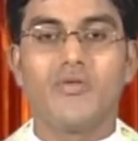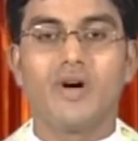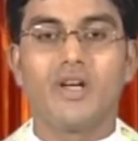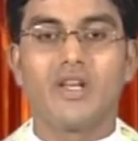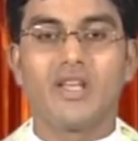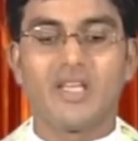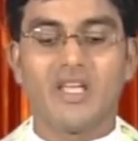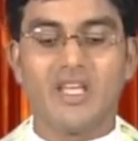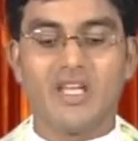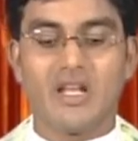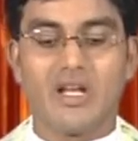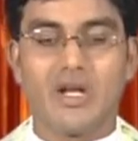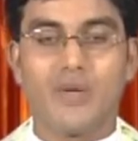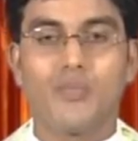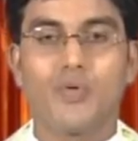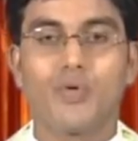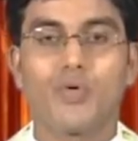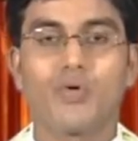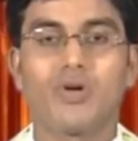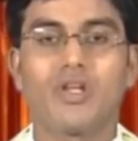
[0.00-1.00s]
వారికి
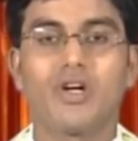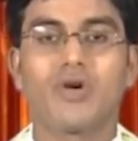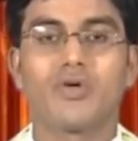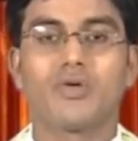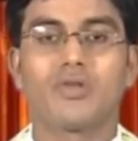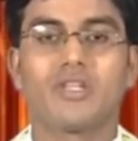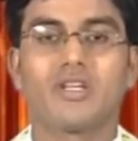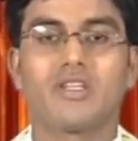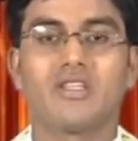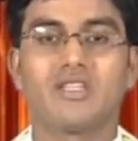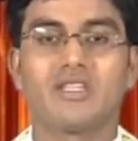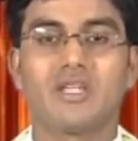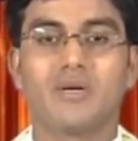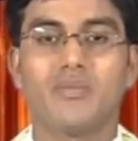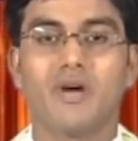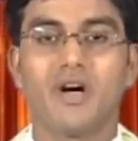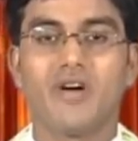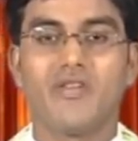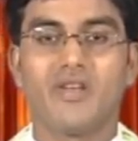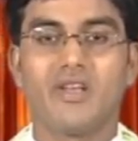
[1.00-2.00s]
ఎల్లప్పుడూ కూడా కృతజ్ఞత
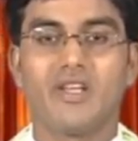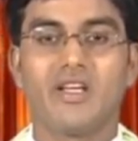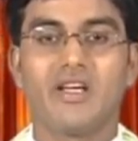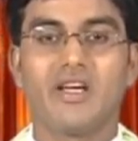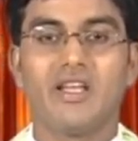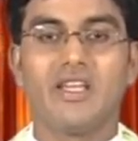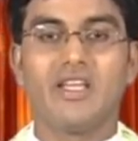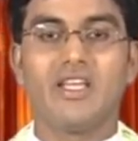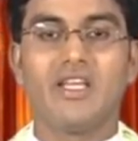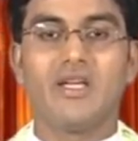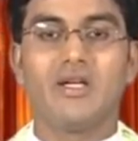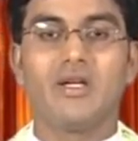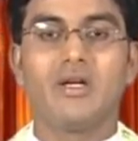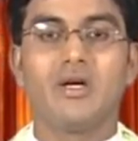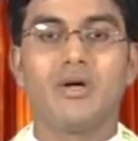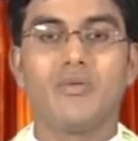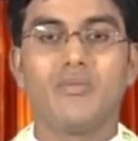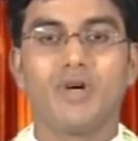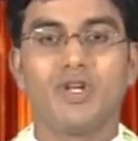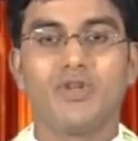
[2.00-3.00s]
భావాన్ని కలిగి
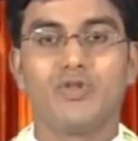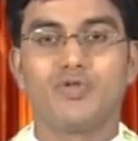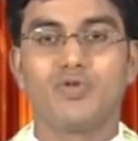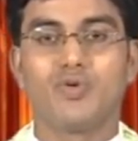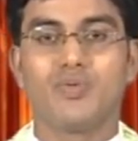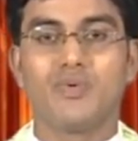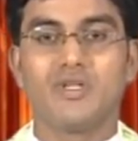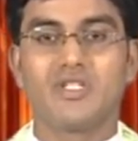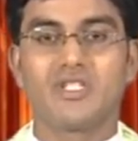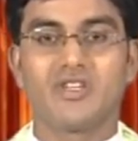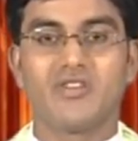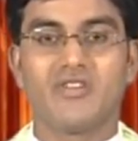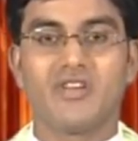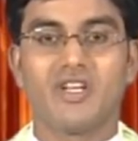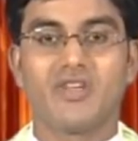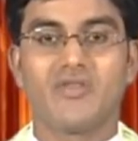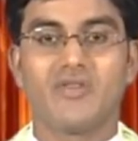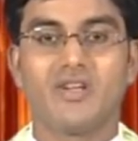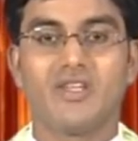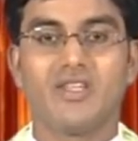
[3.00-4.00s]
మనం చూపించడం
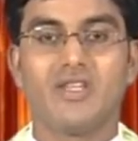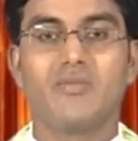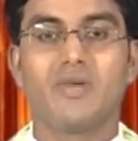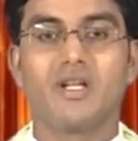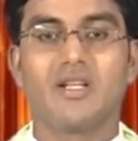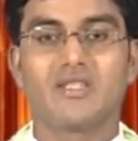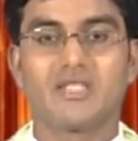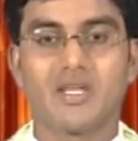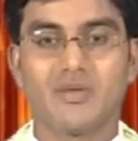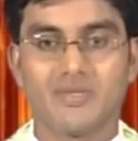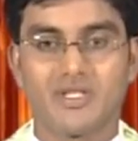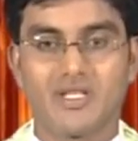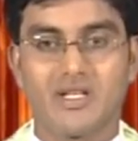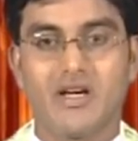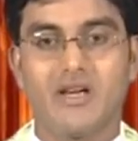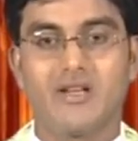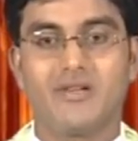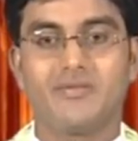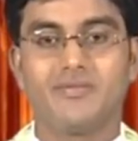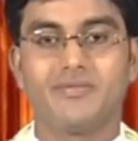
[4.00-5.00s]
అనేటువంటిది మన
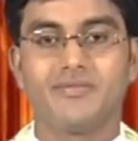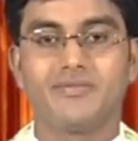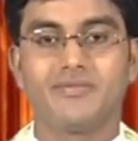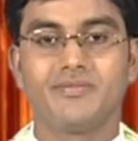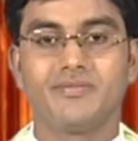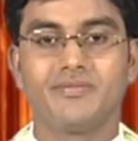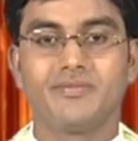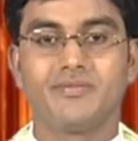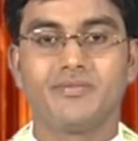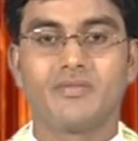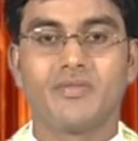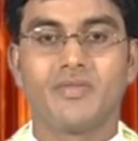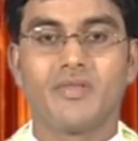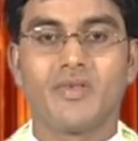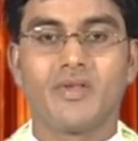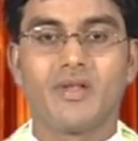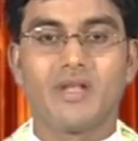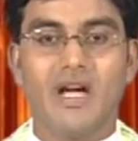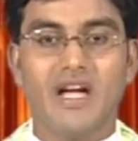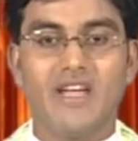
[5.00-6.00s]
సంస్కారం
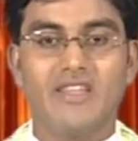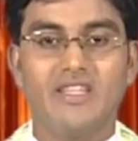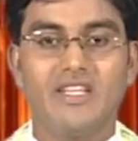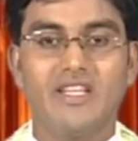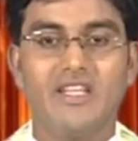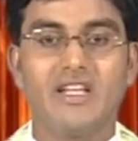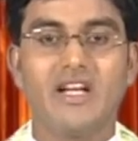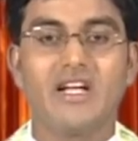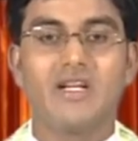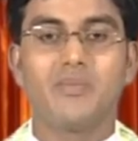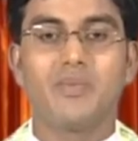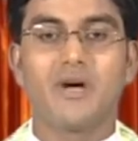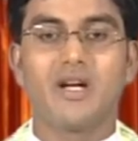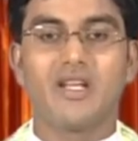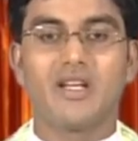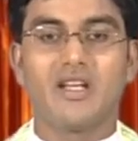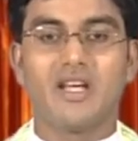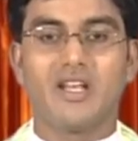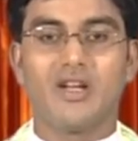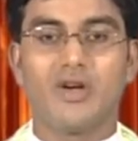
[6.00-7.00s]
అయితే ఈనాటి
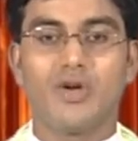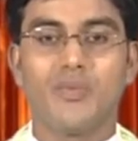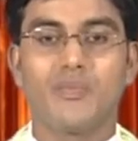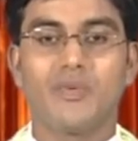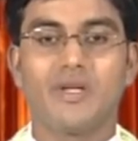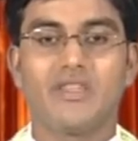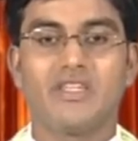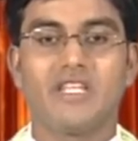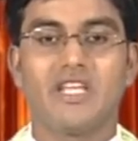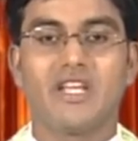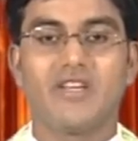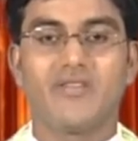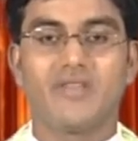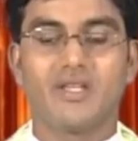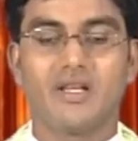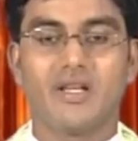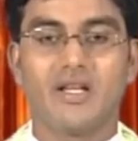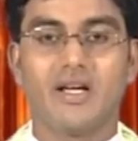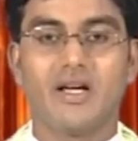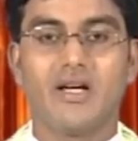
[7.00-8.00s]
పఠనాలలో ప్రత్యేక
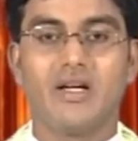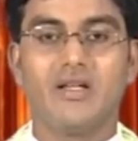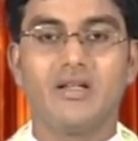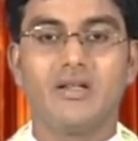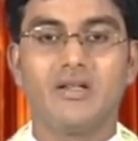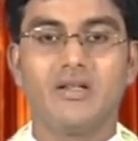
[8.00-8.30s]
విధంగా